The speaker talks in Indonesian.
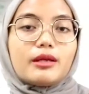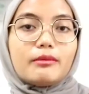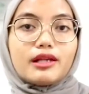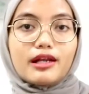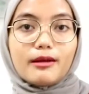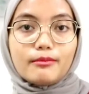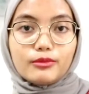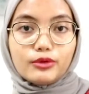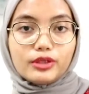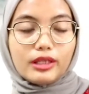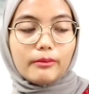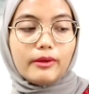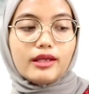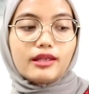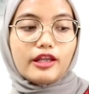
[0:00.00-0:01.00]
vitamin rambut,
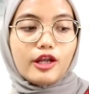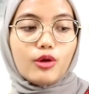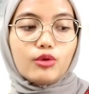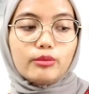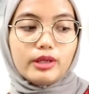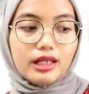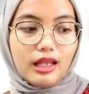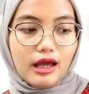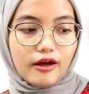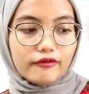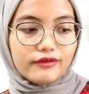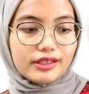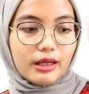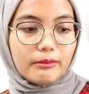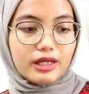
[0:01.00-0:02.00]
tapi yang tadi aku
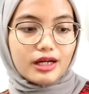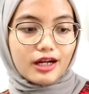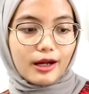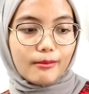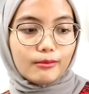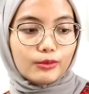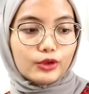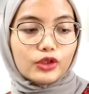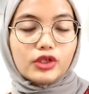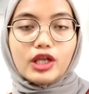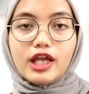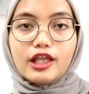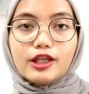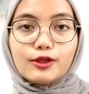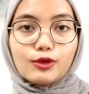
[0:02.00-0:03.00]
bilang vitamin
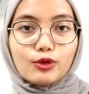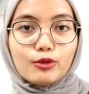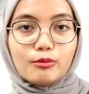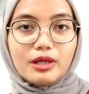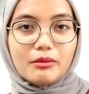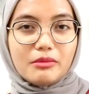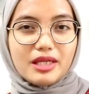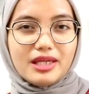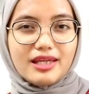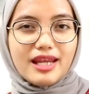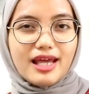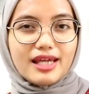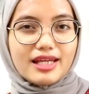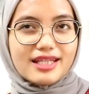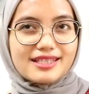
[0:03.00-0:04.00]
rambutnya itu melebihi
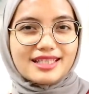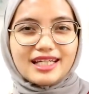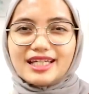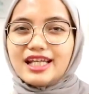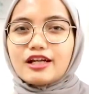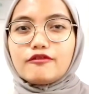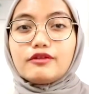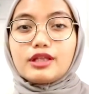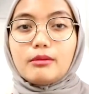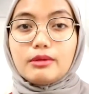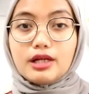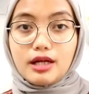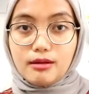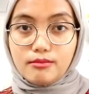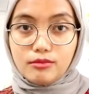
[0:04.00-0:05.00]
dari sekedar
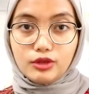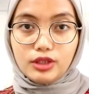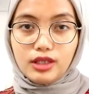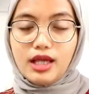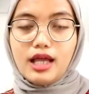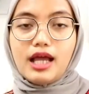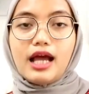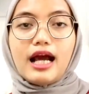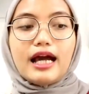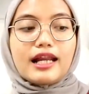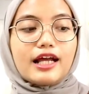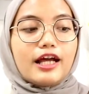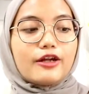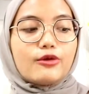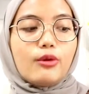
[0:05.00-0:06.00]
vitamin rambut.
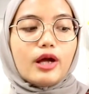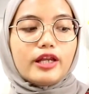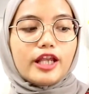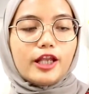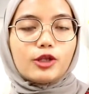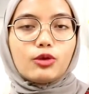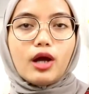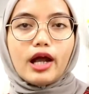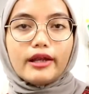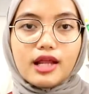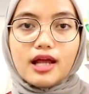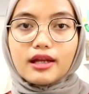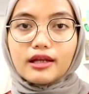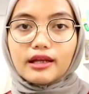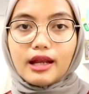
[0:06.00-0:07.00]
Karena kandungannya itu
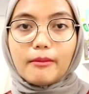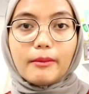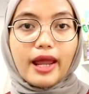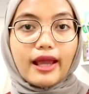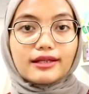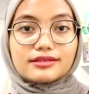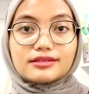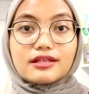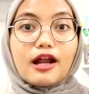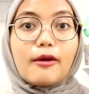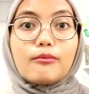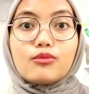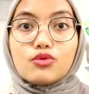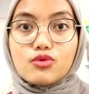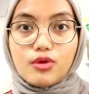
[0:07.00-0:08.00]
ada ya. enam
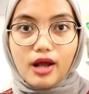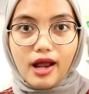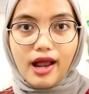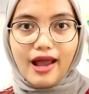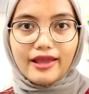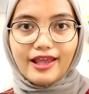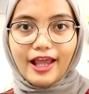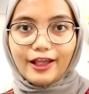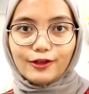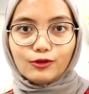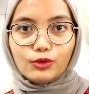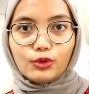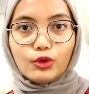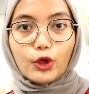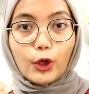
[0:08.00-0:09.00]
ekstrak bunga
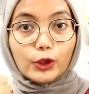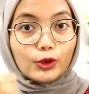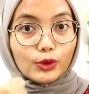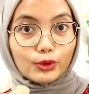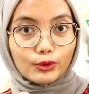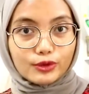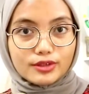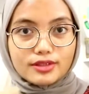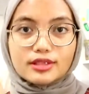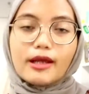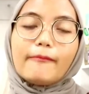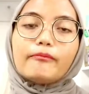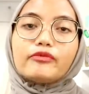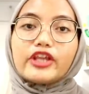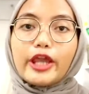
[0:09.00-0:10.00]
yaitu lotus,
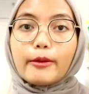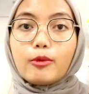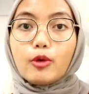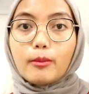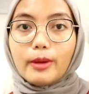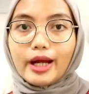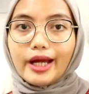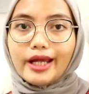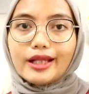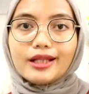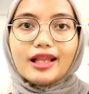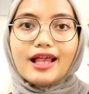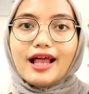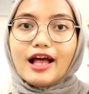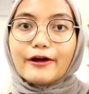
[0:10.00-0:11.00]

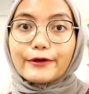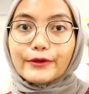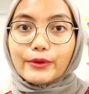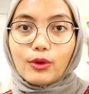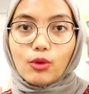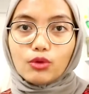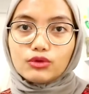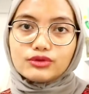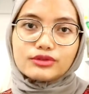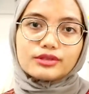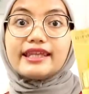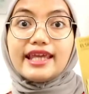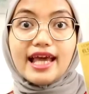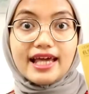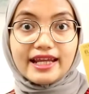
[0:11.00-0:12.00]
chamomile,
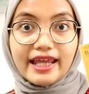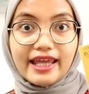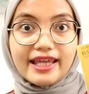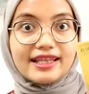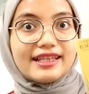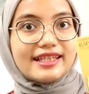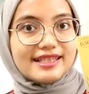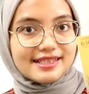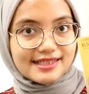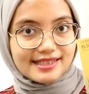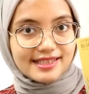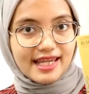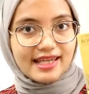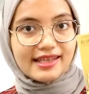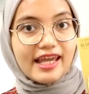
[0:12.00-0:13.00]
rose, tiare,
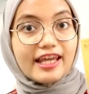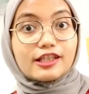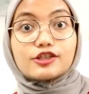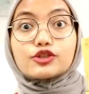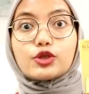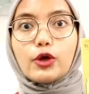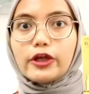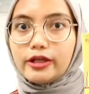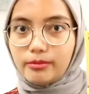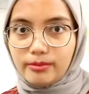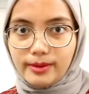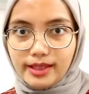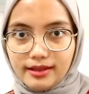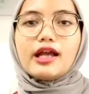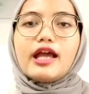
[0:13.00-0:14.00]
linseed, and
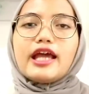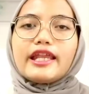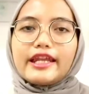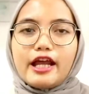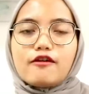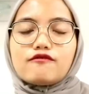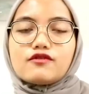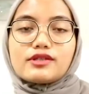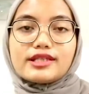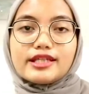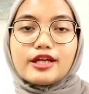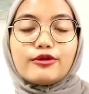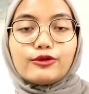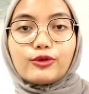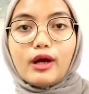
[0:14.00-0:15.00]
soybean. Nah,
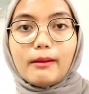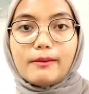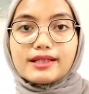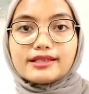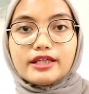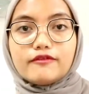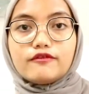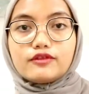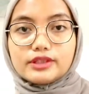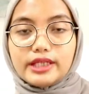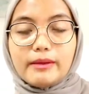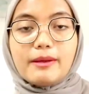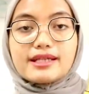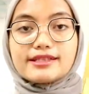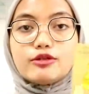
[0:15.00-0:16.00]
fungsinya untuk apa sih?
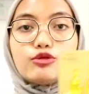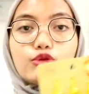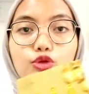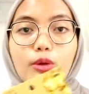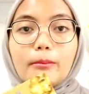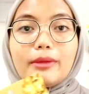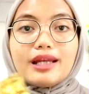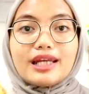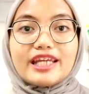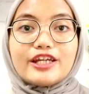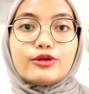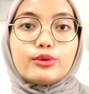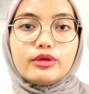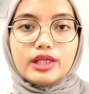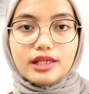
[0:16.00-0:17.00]
Fungsinya pasti untuk
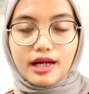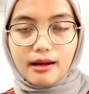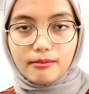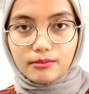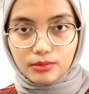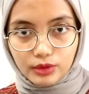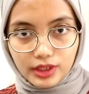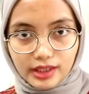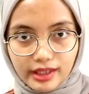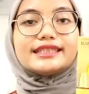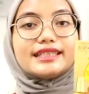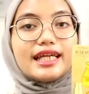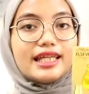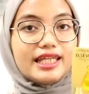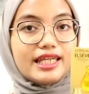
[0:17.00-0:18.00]
melindungi rambut
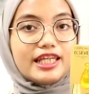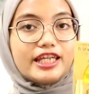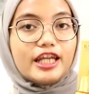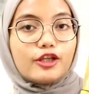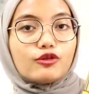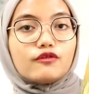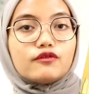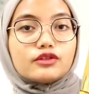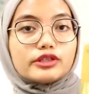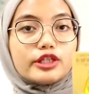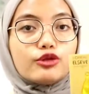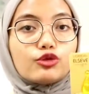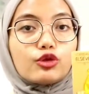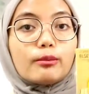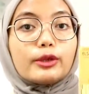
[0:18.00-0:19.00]
ya. Jadi, dia itu
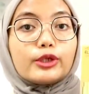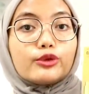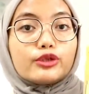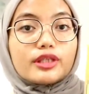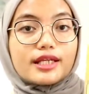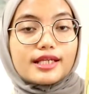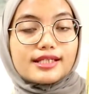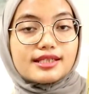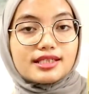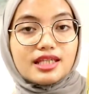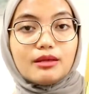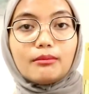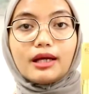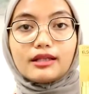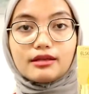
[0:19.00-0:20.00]
fungsinya untuk
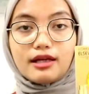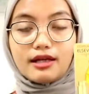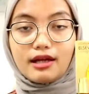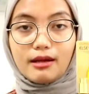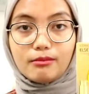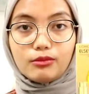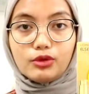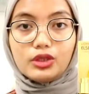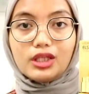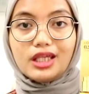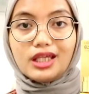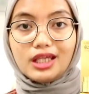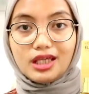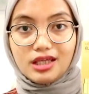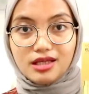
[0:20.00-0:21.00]
menutrisi batang rambut
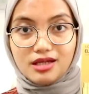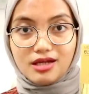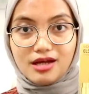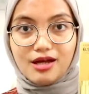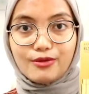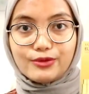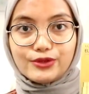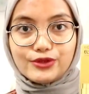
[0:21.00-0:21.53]
hingga